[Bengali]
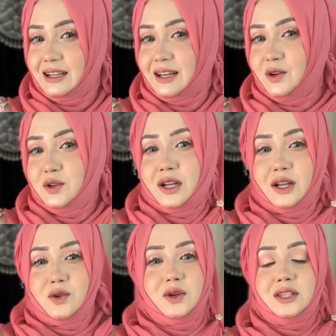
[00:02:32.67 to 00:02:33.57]
অ্যান্ড এখন
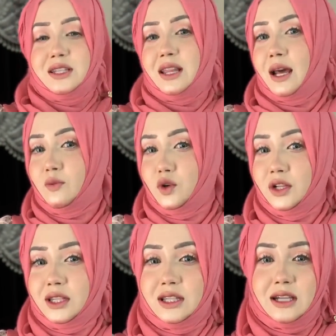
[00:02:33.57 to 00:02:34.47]
রেডি হয়েছে
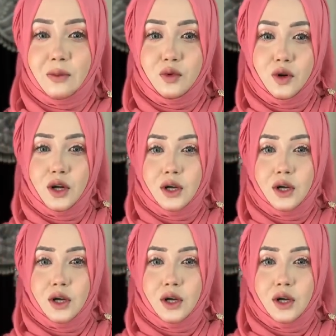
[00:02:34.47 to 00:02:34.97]
ধানমন্ডিতে যাব